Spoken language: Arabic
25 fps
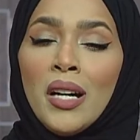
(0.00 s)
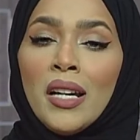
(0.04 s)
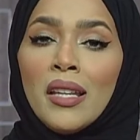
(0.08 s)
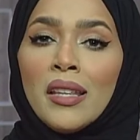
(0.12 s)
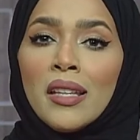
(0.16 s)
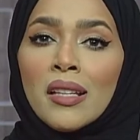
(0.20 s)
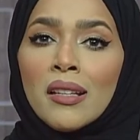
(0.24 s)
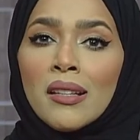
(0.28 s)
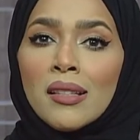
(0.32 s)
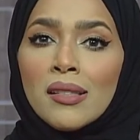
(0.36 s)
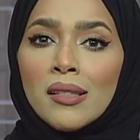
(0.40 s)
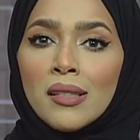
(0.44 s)

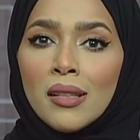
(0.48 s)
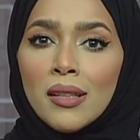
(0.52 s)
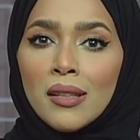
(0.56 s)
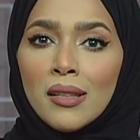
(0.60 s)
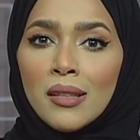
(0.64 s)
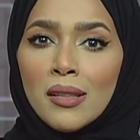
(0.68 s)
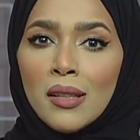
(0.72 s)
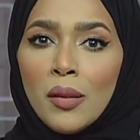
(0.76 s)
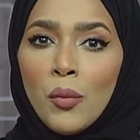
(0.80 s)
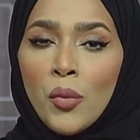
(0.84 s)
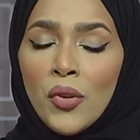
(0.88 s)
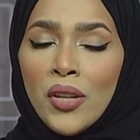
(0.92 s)
ماذا
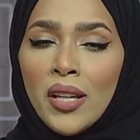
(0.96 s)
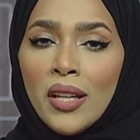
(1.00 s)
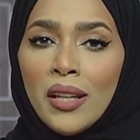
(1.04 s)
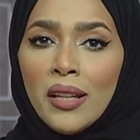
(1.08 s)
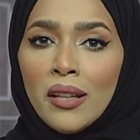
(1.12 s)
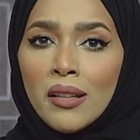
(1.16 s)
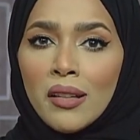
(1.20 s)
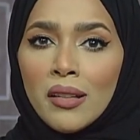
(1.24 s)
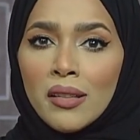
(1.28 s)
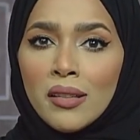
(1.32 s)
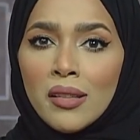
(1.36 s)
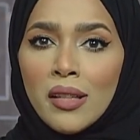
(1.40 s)
نصت
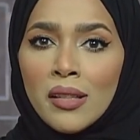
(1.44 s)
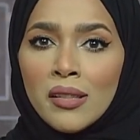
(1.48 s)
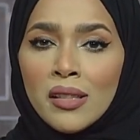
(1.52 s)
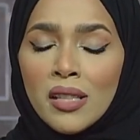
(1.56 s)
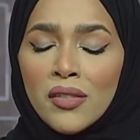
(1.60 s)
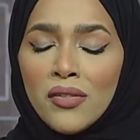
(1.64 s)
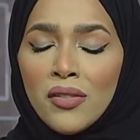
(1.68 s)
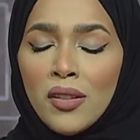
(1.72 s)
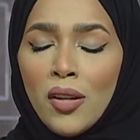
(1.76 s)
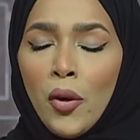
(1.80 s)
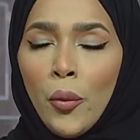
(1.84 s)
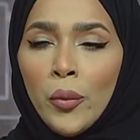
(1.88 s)
مذكرة
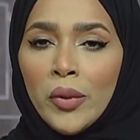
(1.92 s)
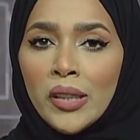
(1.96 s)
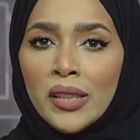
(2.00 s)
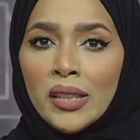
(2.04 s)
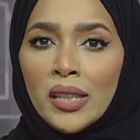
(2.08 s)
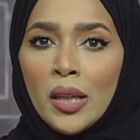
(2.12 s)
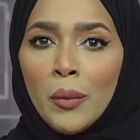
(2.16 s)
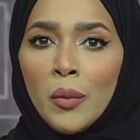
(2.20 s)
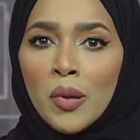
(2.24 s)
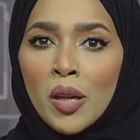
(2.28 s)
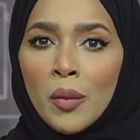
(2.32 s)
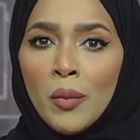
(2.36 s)
التفاهم
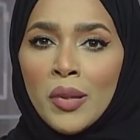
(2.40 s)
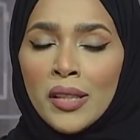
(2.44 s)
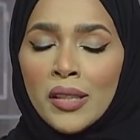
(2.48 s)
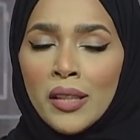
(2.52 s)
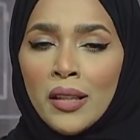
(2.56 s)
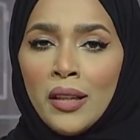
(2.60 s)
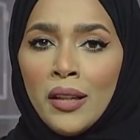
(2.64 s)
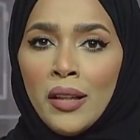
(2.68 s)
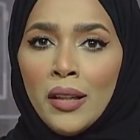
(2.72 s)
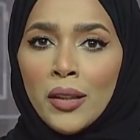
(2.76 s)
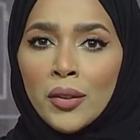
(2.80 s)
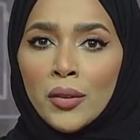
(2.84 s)
التي
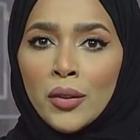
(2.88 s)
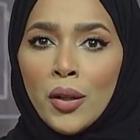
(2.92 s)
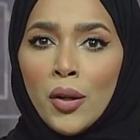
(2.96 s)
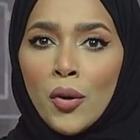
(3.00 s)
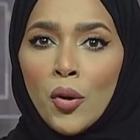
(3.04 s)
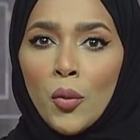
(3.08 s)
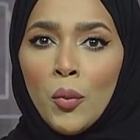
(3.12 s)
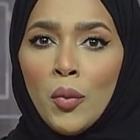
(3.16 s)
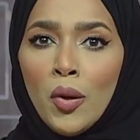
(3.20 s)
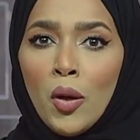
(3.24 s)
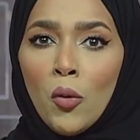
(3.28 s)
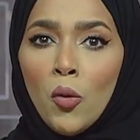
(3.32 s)
أبرمتها هيئة
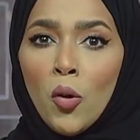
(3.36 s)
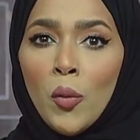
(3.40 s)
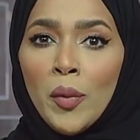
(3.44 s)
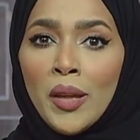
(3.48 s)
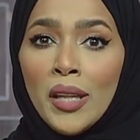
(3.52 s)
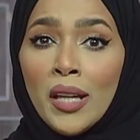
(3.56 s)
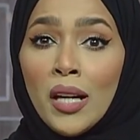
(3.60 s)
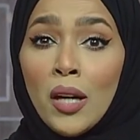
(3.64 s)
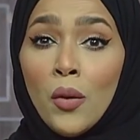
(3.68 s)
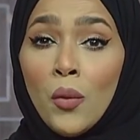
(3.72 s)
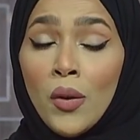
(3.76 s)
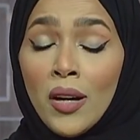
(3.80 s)
كهرباء
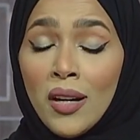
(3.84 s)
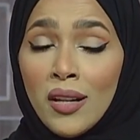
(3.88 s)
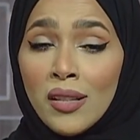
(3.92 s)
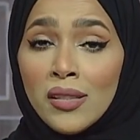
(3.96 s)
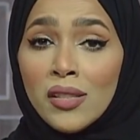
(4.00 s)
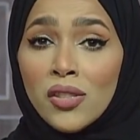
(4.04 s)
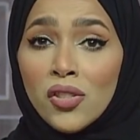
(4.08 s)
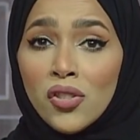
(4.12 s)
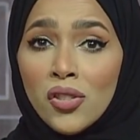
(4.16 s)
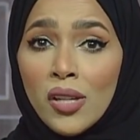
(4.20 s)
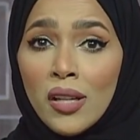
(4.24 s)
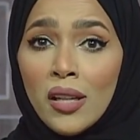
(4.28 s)
ومياه
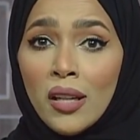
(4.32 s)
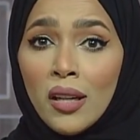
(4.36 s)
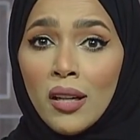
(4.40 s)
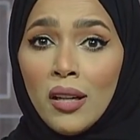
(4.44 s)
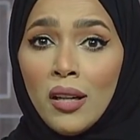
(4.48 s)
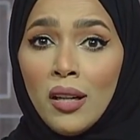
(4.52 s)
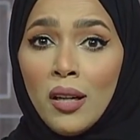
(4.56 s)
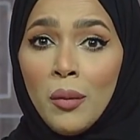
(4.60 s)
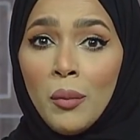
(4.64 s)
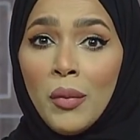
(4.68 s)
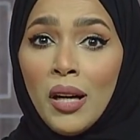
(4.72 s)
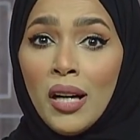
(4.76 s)
وغاز
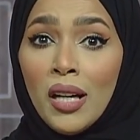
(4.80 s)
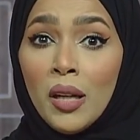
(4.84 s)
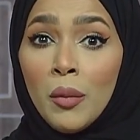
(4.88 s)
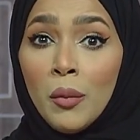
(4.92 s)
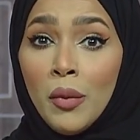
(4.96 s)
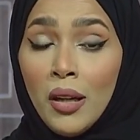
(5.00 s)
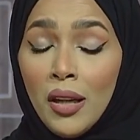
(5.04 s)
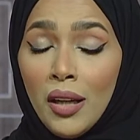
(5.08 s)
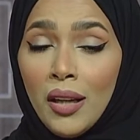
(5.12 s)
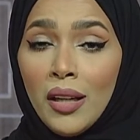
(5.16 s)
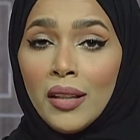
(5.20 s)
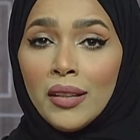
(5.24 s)
الشارقة مع
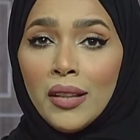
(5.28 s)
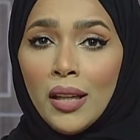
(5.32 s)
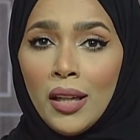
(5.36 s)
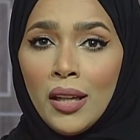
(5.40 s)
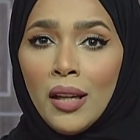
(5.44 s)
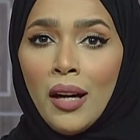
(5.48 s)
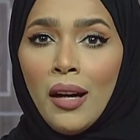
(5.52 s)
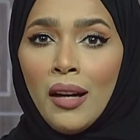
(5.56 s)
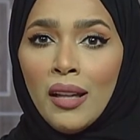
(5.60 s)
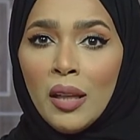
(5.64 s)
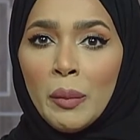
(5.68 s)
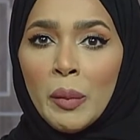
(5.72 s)
المعهد
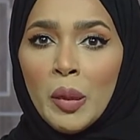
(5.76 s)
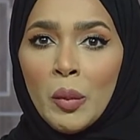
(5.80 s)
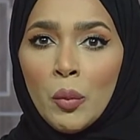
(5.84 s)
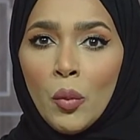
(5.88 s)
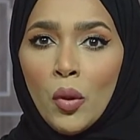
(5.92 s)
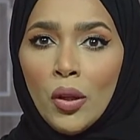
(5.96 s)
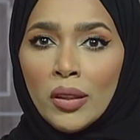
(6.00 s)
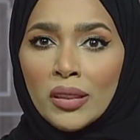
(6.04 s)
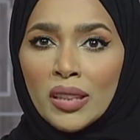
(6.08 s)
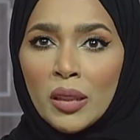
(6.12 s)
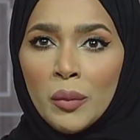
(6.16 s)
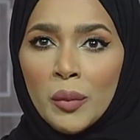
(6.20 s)
العالمي
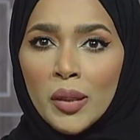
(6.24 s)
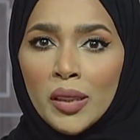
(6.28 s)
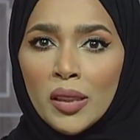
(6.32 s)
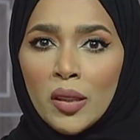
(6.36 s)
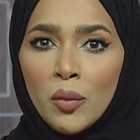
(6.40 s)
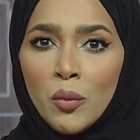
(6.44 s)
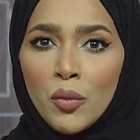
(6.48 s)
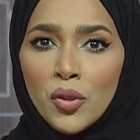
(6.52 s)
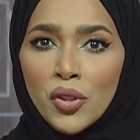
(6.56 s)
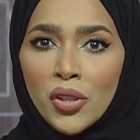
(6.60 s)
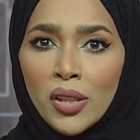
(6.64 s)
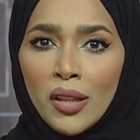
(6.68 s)
المعتمد
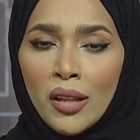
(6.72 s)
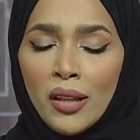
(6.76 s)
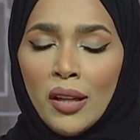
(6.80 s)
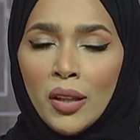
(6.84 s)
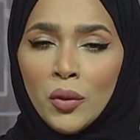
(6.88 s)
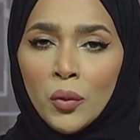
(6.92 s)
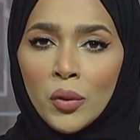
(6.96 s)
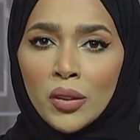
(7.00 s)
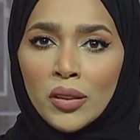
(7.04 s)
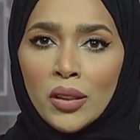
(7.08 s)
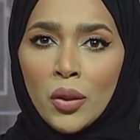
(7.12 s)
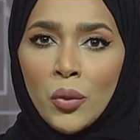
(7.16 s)

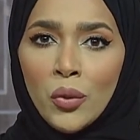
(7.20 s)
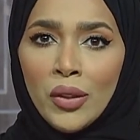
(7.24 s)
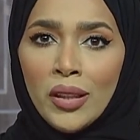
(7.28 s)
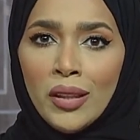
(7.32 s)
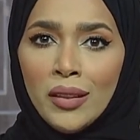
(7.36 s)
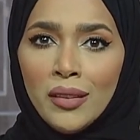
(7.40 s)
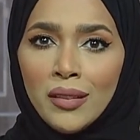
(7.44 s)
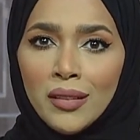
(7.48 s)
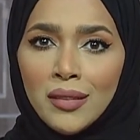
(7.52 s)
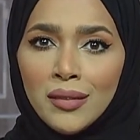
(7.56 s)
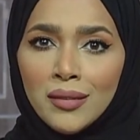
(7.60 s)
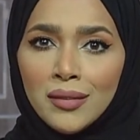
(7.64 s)
للمشتريات
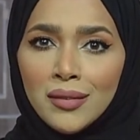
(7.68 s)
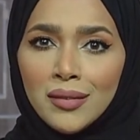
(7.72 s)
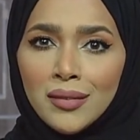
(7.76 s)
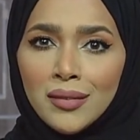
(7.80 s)
والتوريد؟